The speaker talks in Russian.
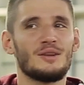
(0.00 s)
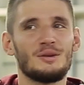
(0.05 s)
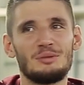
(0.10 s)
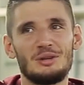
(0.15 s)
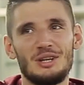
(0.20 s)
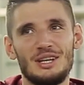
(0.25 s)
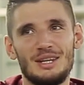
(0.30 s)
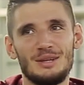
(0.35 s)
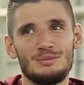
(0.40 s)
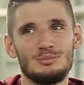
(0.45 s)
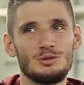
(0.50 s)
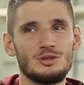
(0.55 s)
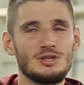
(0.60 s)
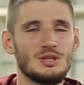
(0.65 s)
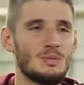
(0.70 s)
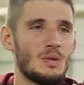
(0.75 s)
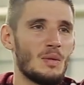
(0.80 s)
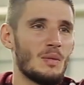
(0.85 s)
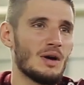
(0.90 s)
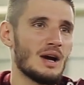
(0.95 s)
Никакие бутсы
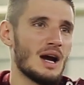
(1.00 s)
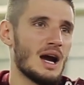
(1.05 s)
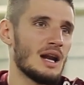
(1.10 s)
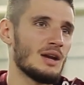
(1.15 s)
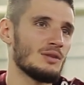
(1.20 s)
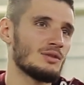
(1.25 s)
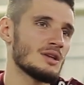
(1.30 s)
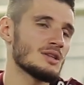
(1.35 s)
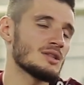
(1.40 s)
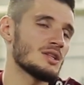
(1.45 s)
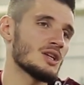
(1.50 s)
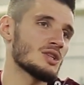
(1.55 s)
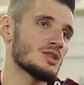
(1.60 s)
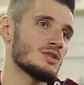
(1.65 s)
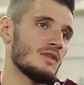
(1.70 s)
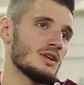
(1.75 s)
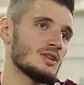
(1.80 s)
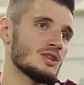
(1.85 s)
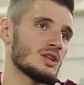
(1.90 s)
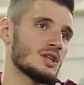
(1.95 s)
не помогали. У нас даже
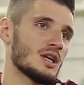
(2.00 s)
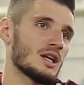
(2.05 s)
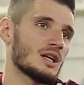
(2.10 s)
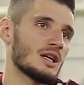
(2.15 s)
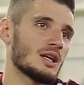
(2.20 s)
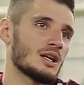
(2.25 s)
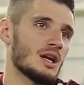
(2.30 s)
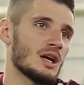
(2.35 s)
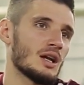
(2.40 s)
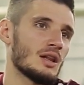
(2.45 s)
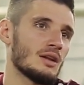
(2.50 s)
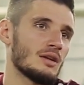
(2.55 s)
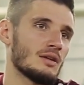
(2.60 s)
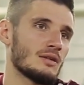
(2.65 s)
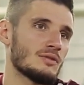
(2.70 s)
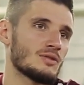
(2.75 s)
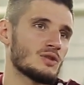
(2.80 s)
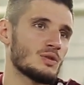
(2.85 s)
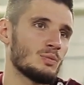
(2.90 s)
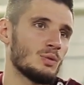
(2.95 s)
два человека
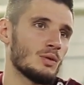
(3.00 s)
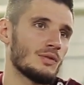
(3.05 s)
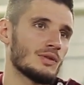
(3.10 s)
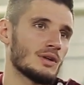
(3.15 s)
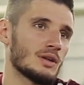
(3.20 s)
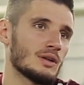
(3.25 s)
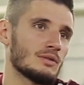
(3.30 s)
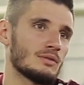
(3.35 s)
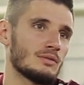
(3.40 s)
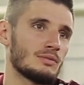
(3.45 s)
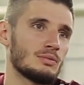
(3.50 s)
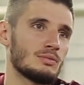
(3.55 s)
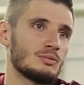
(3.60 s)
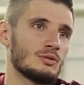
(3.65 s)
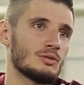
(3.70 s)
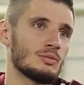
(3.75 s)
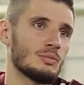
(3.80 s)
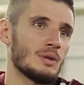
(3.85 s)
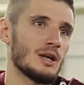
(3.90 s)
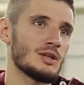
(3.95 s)
играло в шиповках
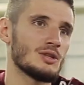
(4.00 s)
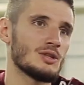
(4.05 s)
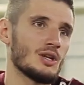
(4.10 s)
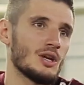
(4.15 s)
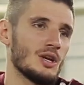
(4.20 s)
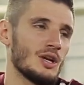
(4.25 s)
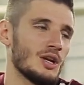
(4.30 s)
тот матч.